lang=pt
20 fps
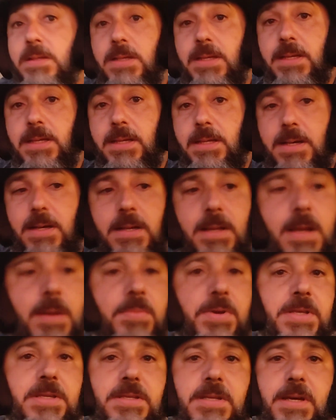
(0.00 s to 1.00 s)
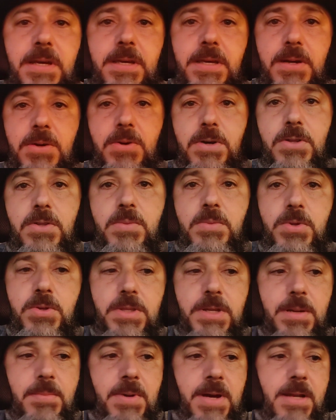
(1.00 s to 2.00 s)
é, acabei de sair agora do meu
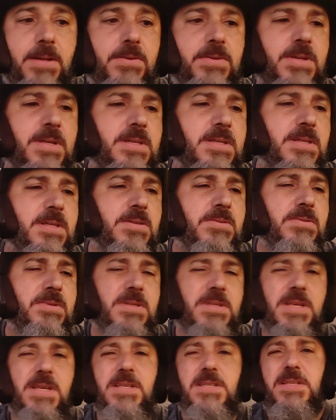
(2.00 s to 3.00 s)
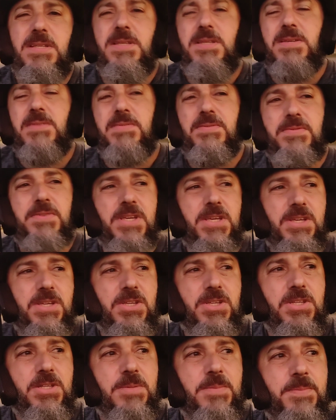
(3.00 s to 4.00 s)
trabalho, já são
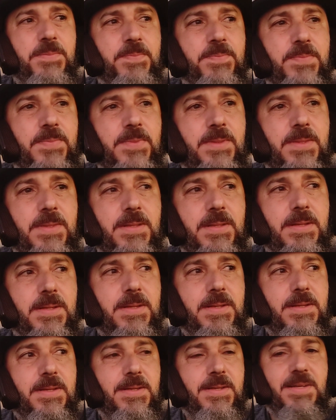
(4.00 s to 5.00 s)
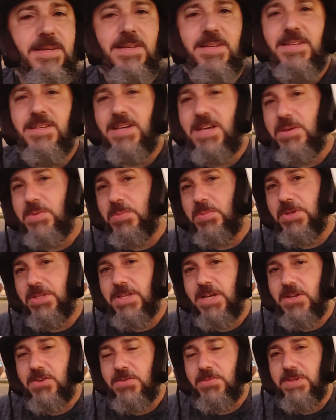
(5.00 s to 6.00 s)
6h20. Aí me
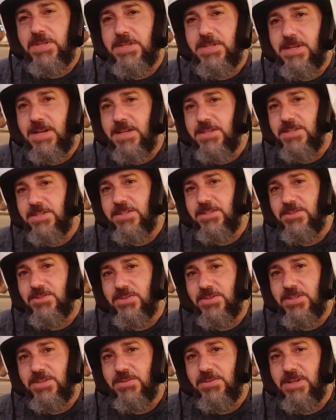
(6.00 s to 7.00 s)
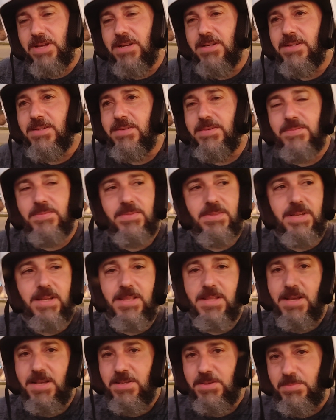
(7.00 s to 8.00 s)
mandaram uma mensagem no celular, na
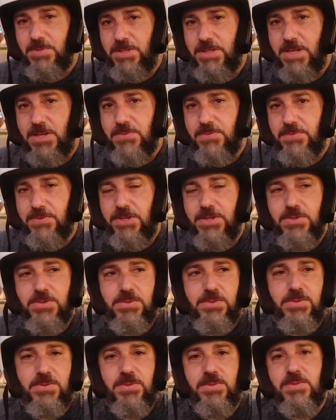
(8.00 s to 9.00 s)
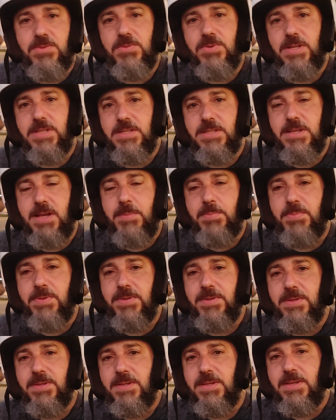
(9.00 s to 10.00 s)
verdade, mandaram um vídeo no, no WhatsApp
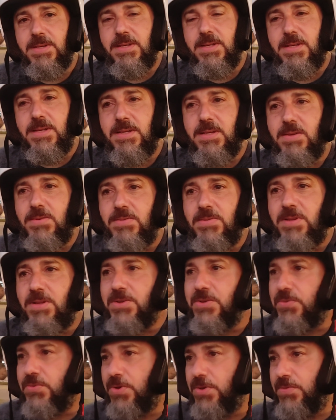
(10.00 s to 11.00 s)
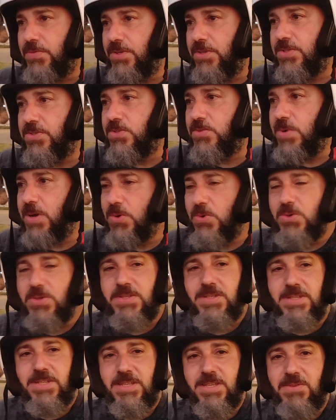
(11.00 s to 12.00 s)
falando que foi visto uma
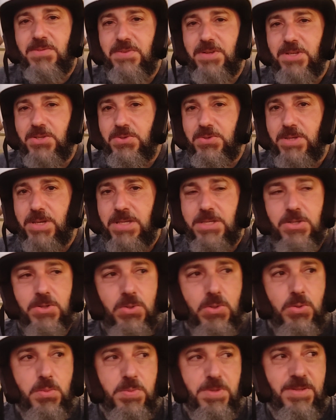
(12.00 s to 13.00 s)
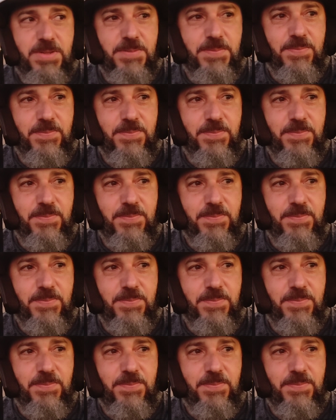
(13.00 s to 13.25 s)
onça aqui em frente ao Yacht Club.